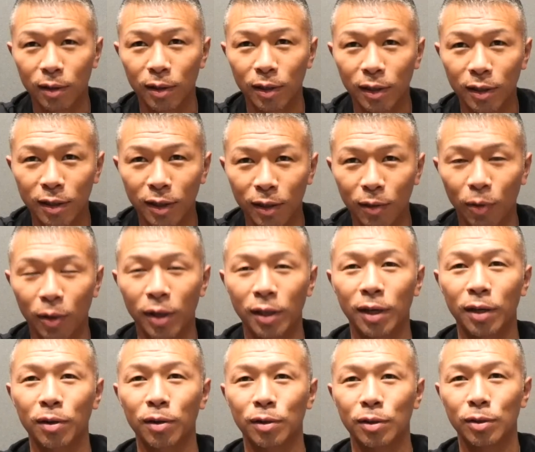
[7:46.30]
一回こらえ
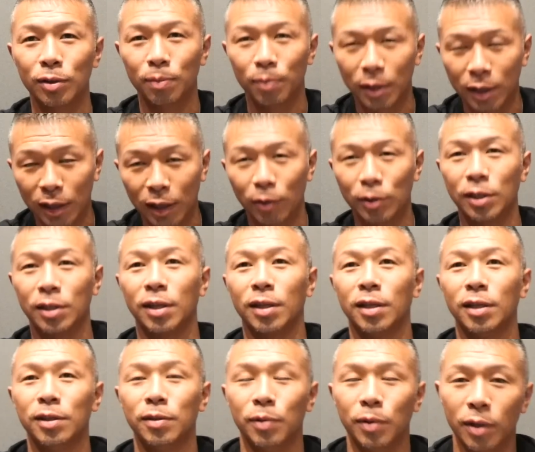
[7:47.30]
たけどまた倒れちゃったっ
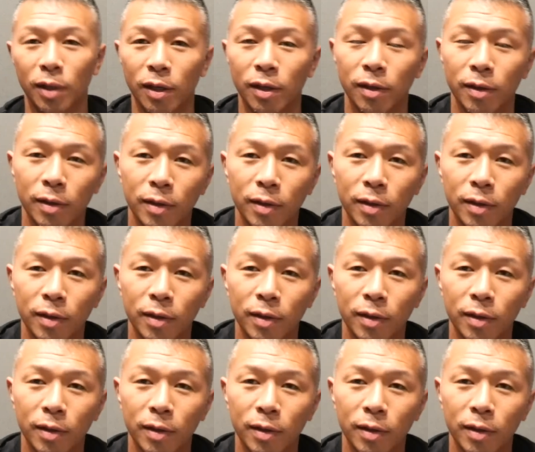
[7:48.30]
て感じですもんね